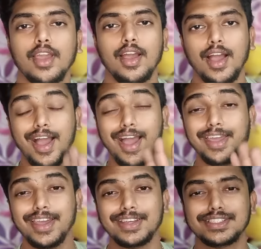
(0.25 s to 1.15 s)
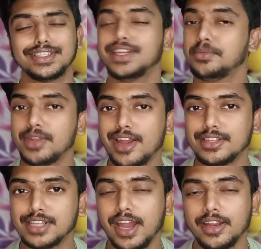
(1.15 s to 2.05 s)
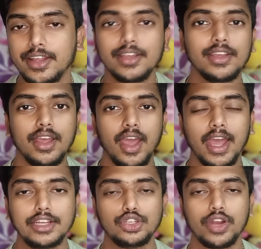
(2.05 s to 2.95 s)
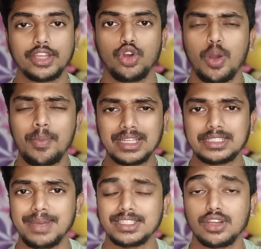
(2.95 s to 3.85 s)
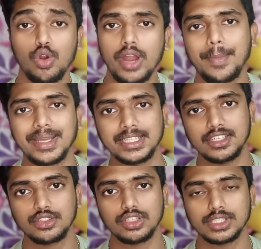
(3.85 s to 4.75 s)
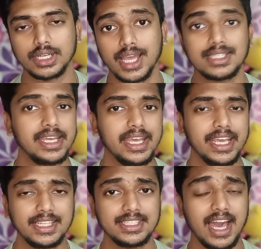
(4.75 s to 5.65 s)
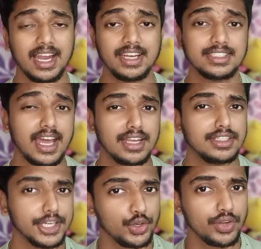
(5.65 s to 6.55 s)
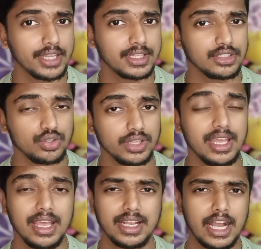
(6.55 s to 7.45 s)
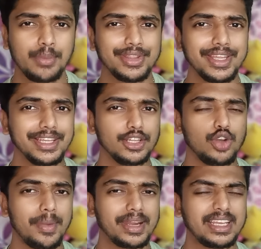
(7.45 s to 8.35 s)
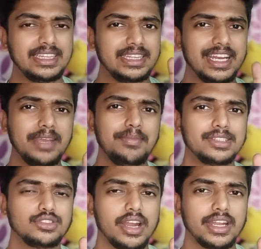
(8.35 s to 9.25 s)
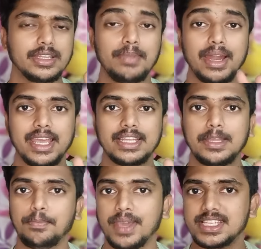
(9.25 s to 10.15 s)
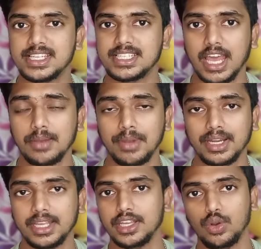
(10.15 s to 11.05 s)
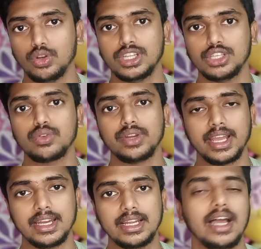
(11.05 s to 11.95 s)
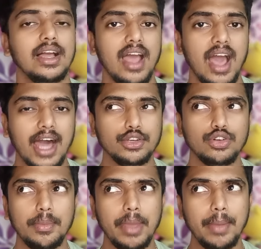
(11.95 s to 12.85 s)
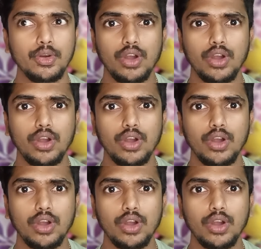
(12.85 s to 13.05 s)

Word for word: హాయ్ గైస్ నేను మీ రాణిని అండ్ టుడే అయితే ఒక మంచి బెస్ట్ లోన్ యాప్ అయితే తీసుకొచ్చాను గైస్ ఇది చాలా అంటే చాలా జెన్యున్గా అయితే ఇస్తుంది కాకపోతే ఇందులో మనకి త్రీ మంత్స్లో అనేది మనీ అయితే పే చేసేయాలన్నమాట ఈ లోన్ తీసుకుంటే కనుక అది కూడా మేబీ ఒక